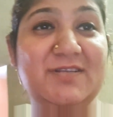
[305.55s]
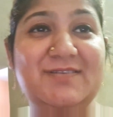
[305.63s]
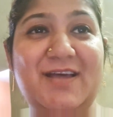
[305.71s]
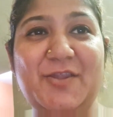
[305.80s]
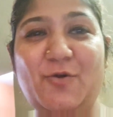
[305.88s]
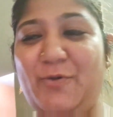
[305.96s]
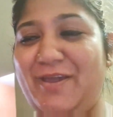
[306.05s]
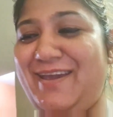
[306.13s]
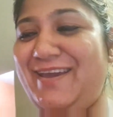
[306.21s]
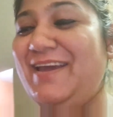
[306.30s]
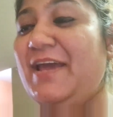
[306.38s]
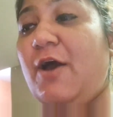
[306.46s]
सा ज़्यादा हो
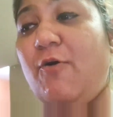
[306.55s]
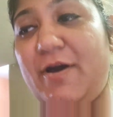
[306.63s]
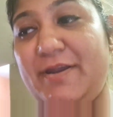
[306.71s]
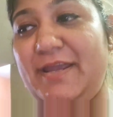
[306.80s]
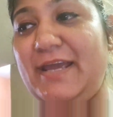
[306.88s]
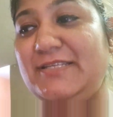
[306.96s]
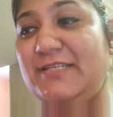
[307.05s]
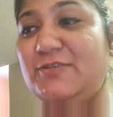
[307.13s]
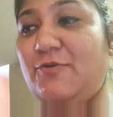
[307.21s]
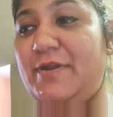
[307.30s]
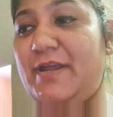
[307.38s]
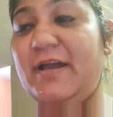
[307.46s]
गया है और एक
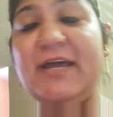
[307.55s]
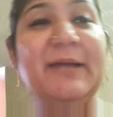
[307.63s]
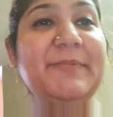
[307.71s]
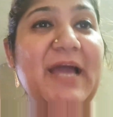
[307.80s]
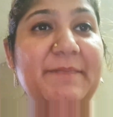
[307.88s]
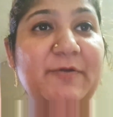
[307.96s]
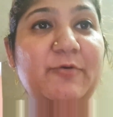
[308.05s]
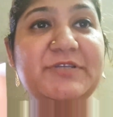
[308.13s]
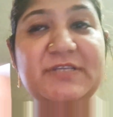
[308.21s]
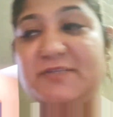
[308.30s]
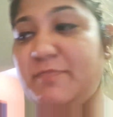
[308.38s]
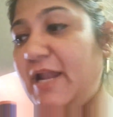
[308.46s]
चीज़ और है अगर आप यहाँ पे कोई
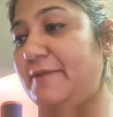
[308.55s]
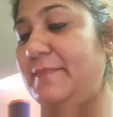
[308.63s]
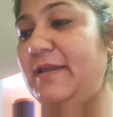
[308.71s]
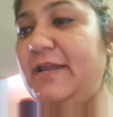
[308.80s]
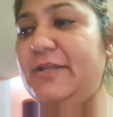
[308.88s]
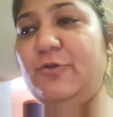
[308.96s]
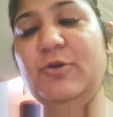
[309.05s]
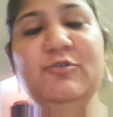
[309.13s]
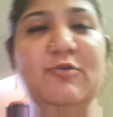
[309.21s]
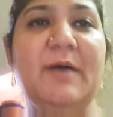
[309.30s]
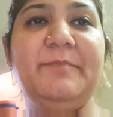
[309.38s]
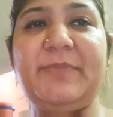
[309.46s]
चीज़ बल्क में लेते हो ना
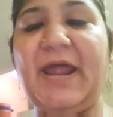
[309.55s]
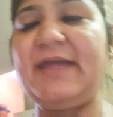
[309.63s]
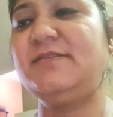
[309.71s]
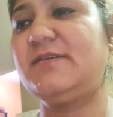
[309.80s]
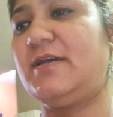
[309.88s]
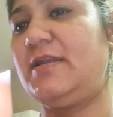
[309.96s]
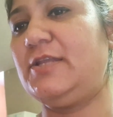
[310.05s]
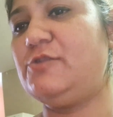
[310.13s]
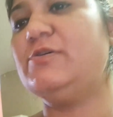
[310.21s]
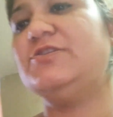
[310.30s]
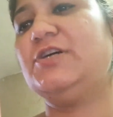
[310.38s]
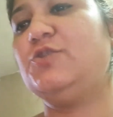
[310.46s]
तो आप प्राइस कर
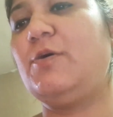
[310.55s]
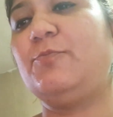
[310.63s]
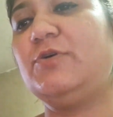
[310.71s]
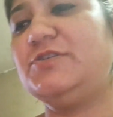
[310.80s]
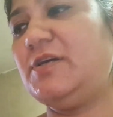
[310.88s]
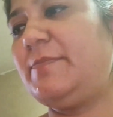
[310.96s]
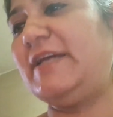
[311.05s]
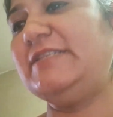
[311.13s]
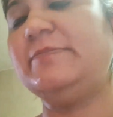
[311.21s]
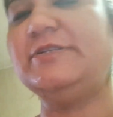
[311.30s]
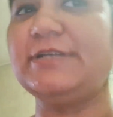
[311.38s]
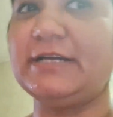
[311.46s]
लेते हो अच्छा तो आपको अच्छा
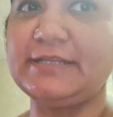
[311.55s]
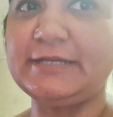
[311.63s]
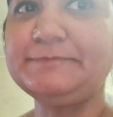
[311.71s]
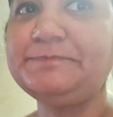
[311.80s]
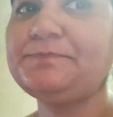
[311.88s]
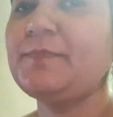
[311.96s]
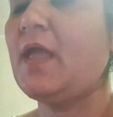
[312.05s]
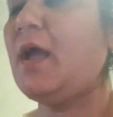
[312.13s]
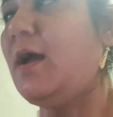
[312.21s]
प्राइस मिल जाता है